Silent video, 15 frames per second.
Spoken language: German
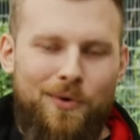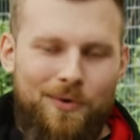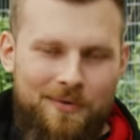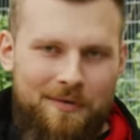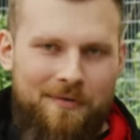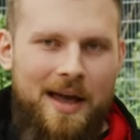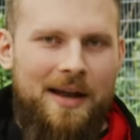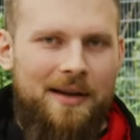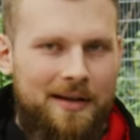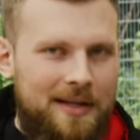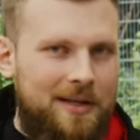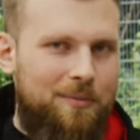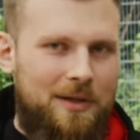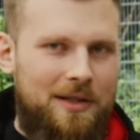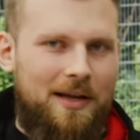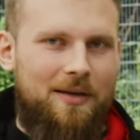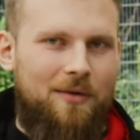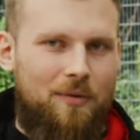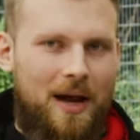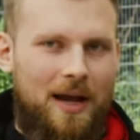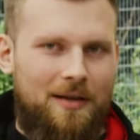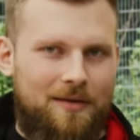Und wir wären nicht Meet and
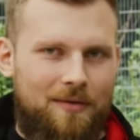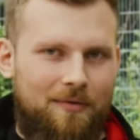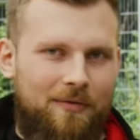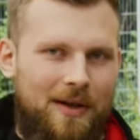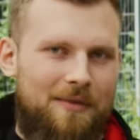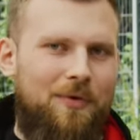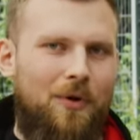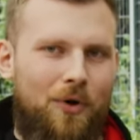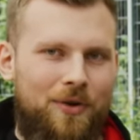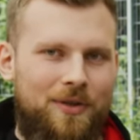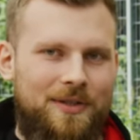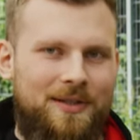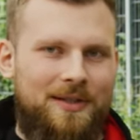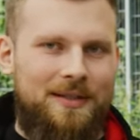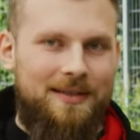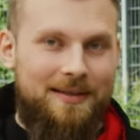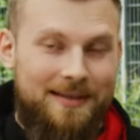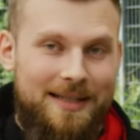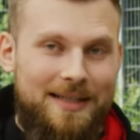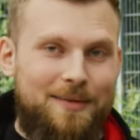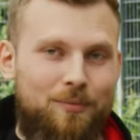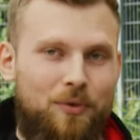Grade, wenn wir euch nicht
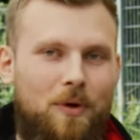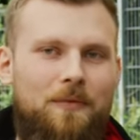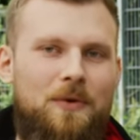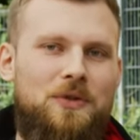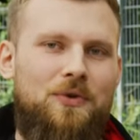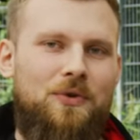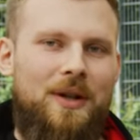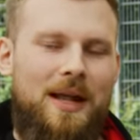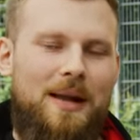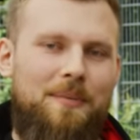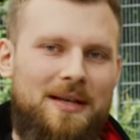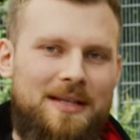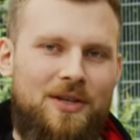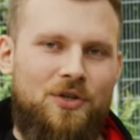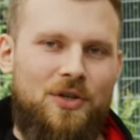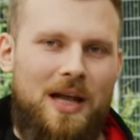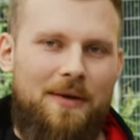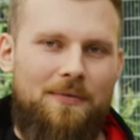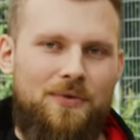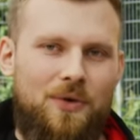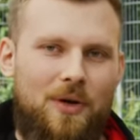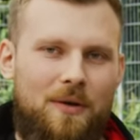diesen professionellen
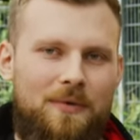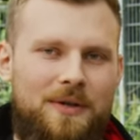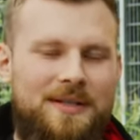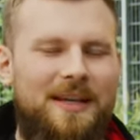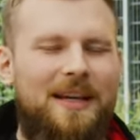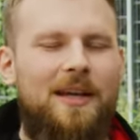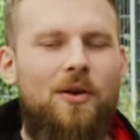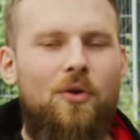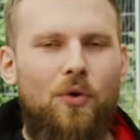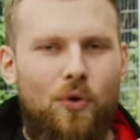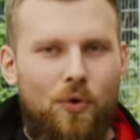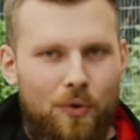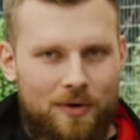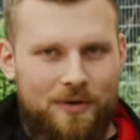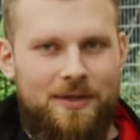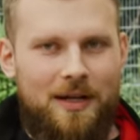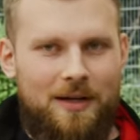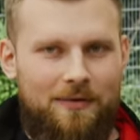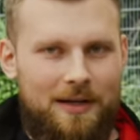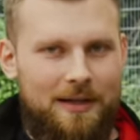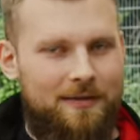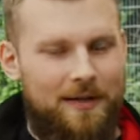Messerschleifservice in höchster
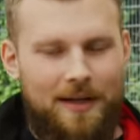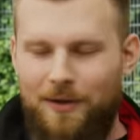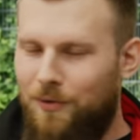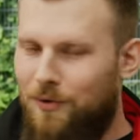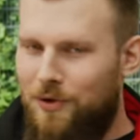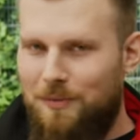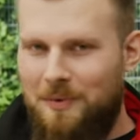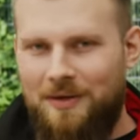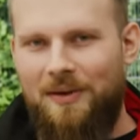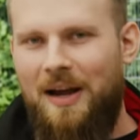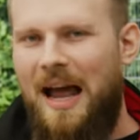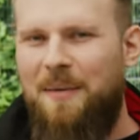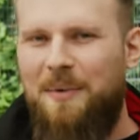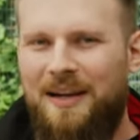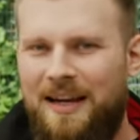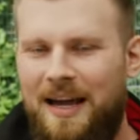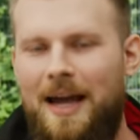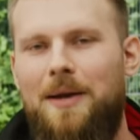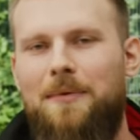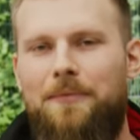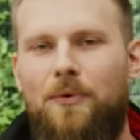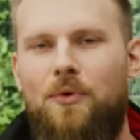Qualität und ich übertreibe
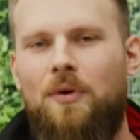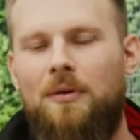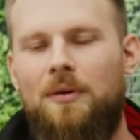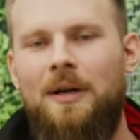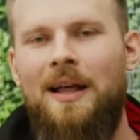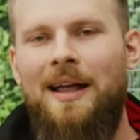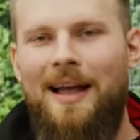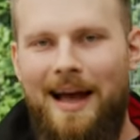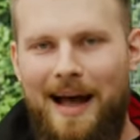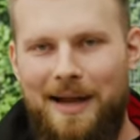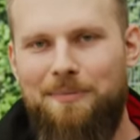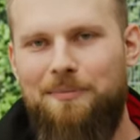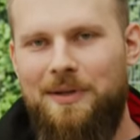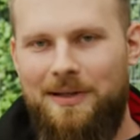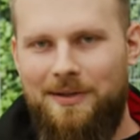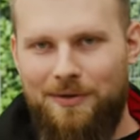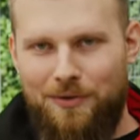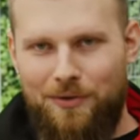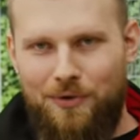keinen Funken anbieten